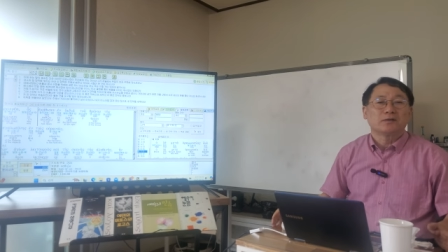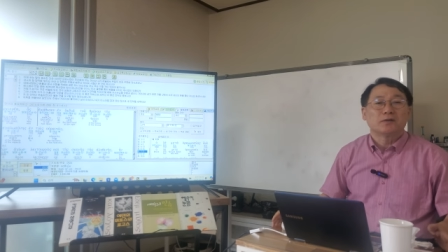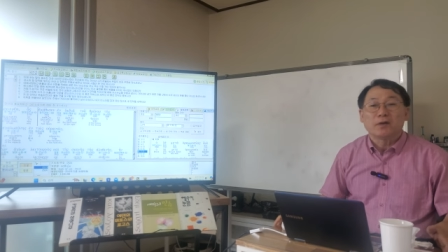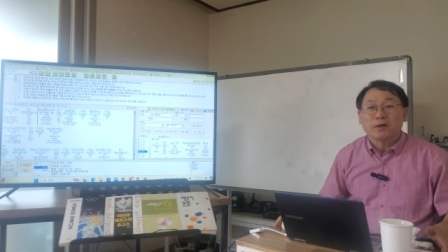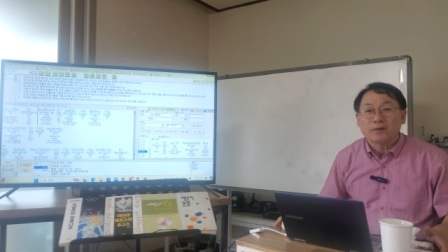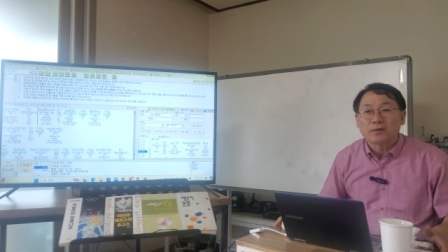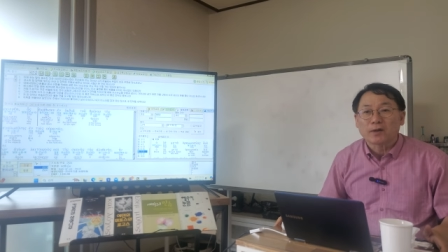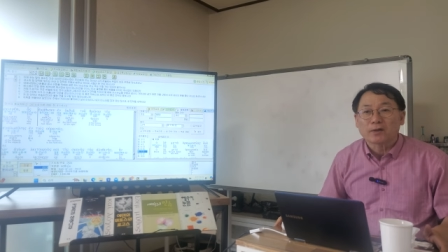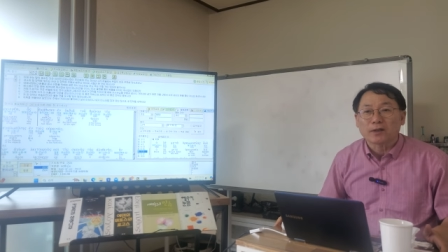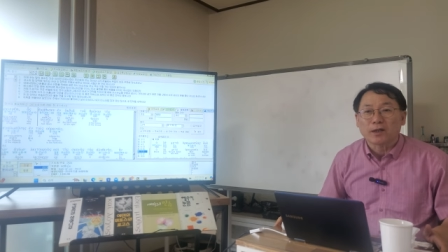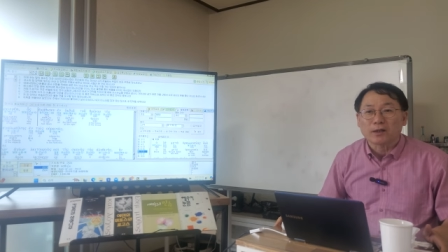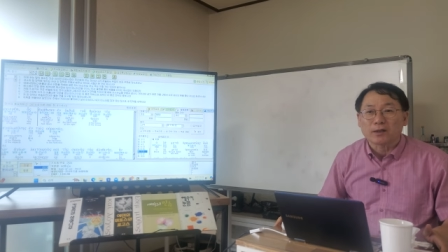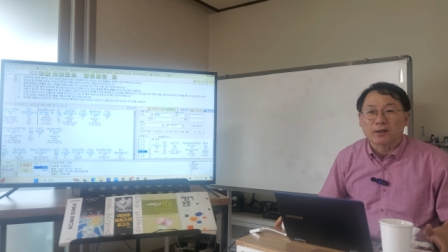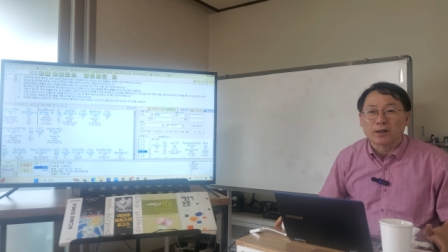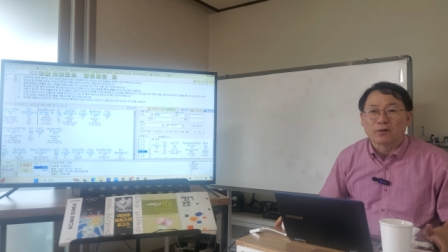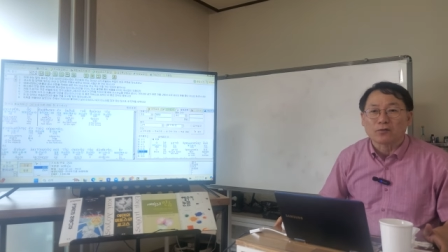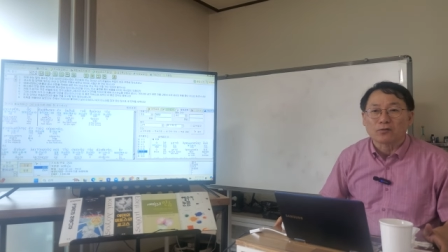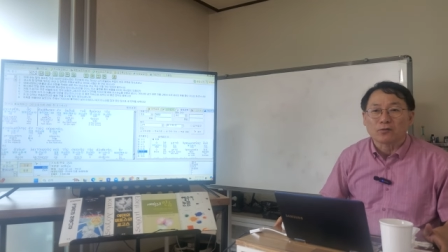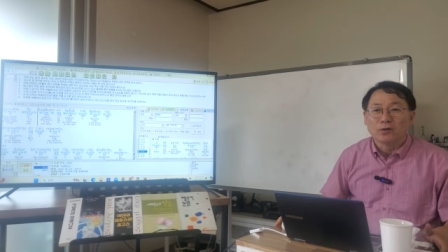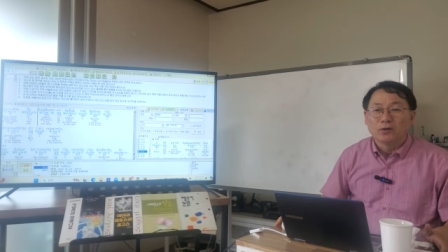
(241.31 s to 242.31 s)

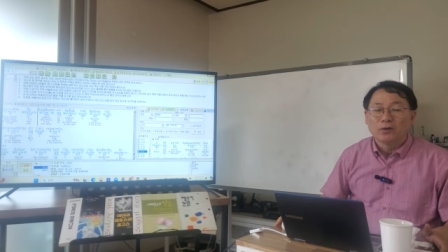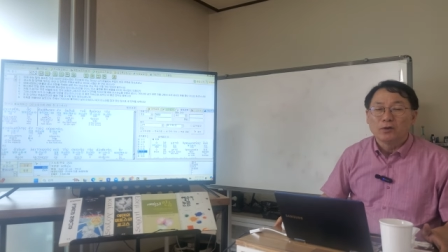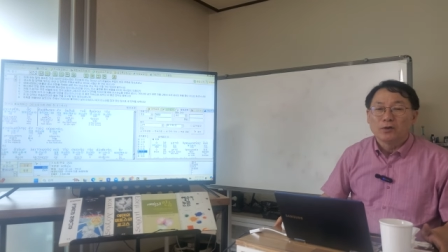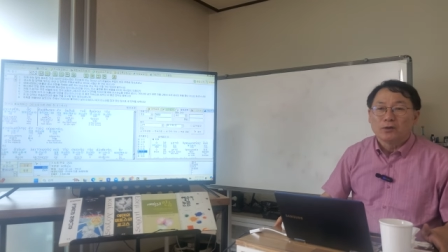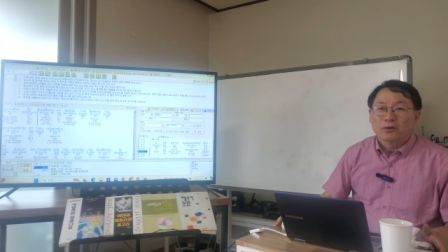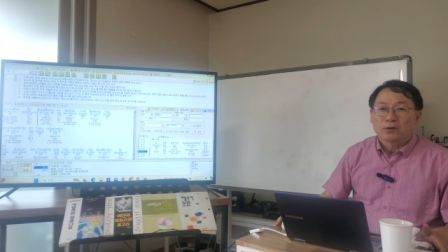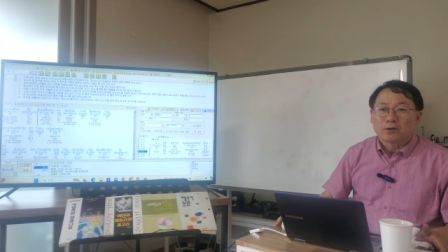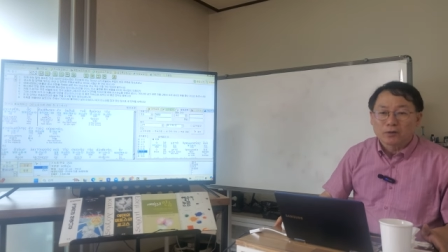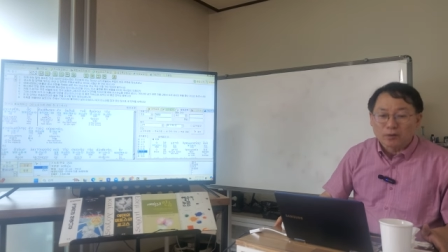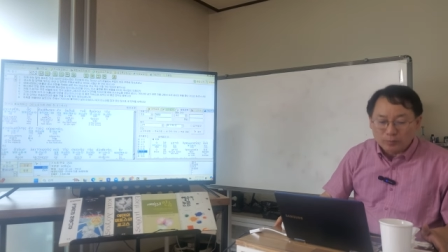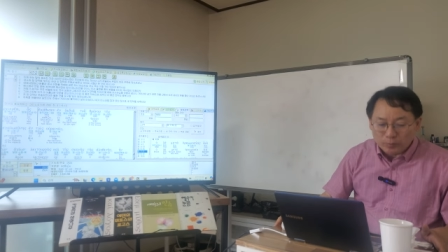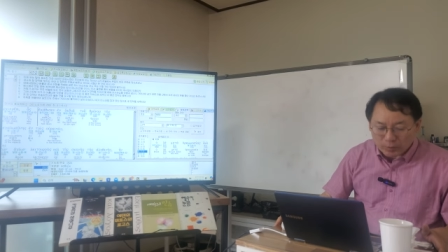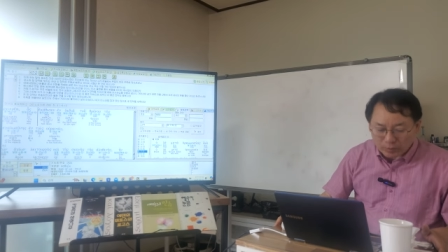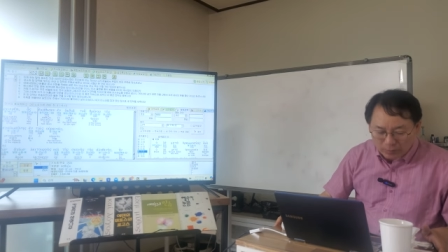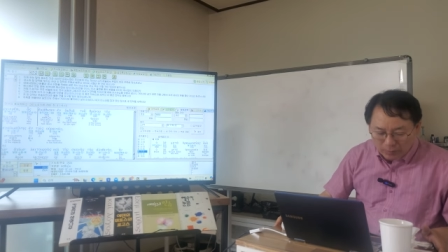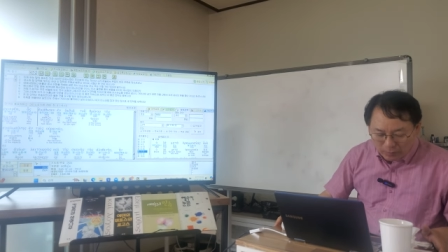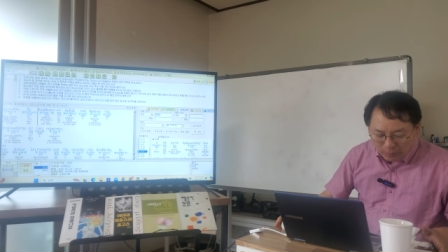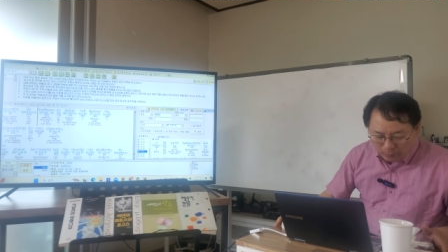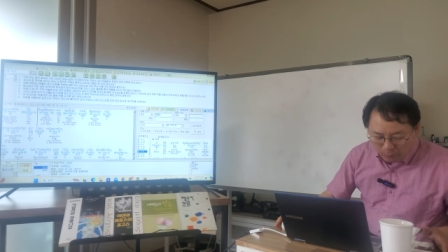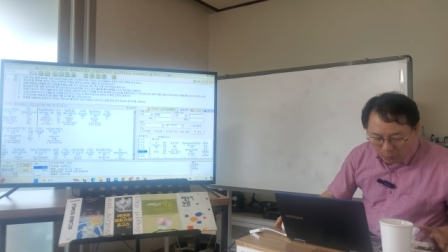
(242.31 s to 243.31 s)
제사장이라고.
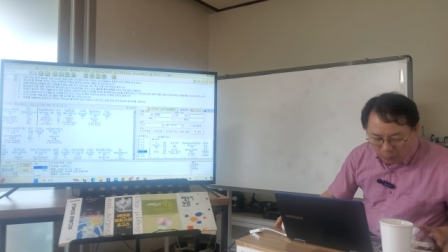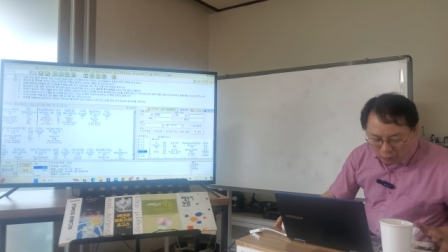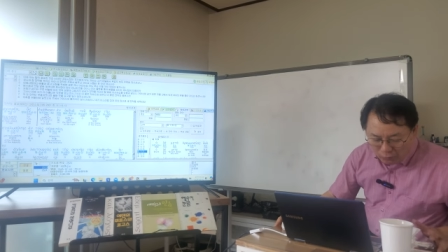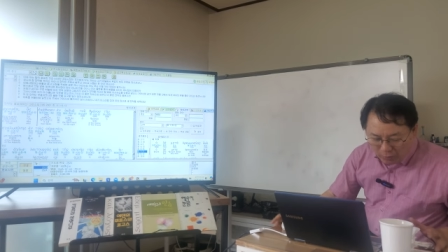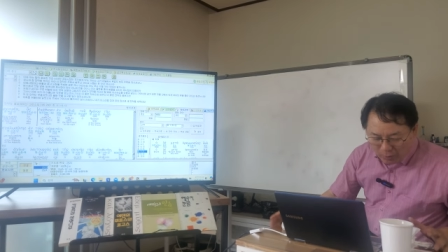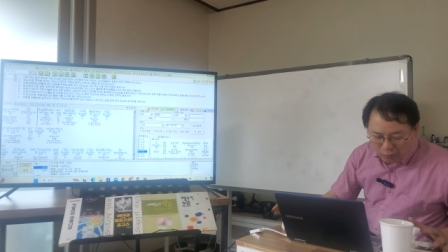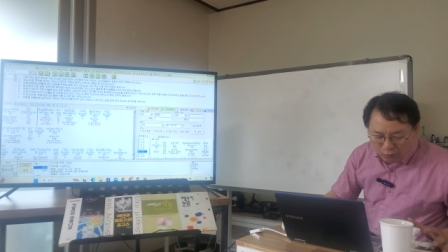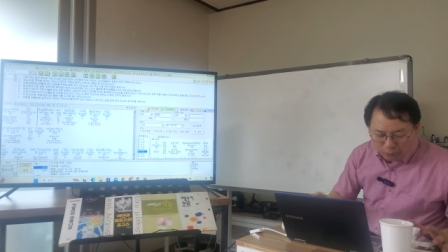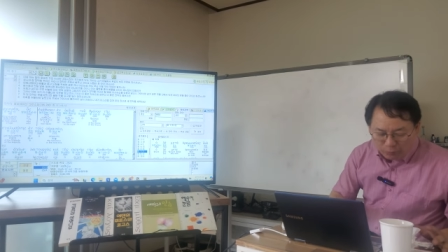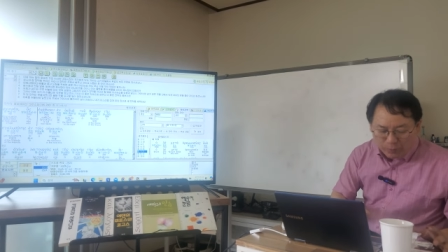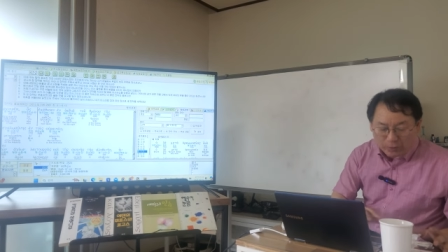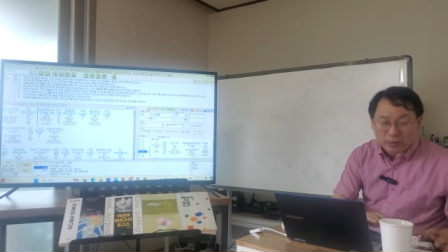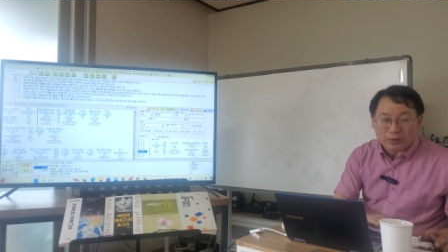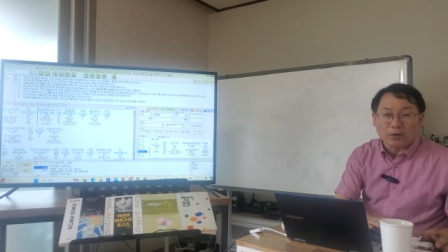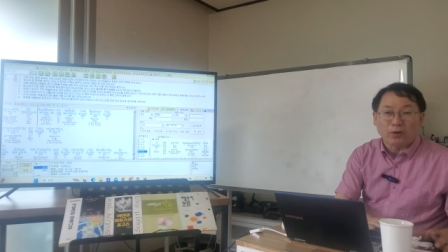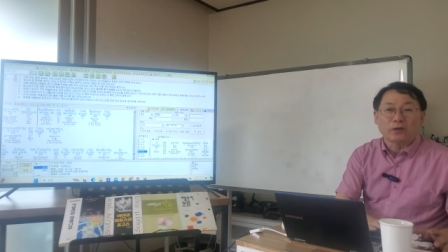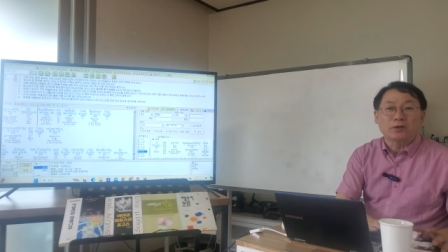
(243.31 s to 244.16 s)
그러면 보좌 우편이